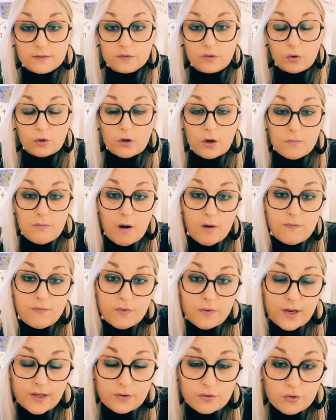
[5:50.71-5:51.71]
Donc, comment
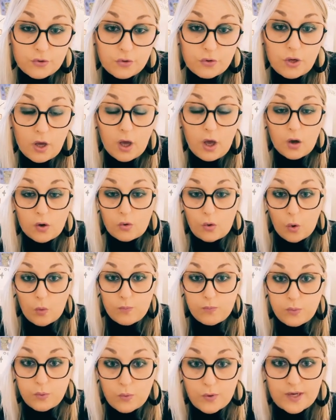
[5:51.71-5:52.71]
voulais-tu qu'on
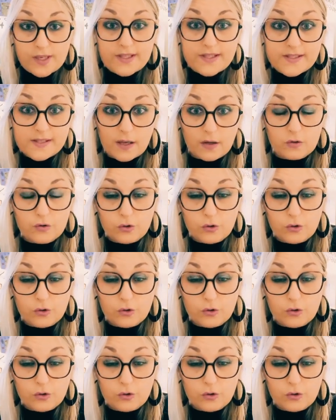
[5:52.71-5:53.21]
puisse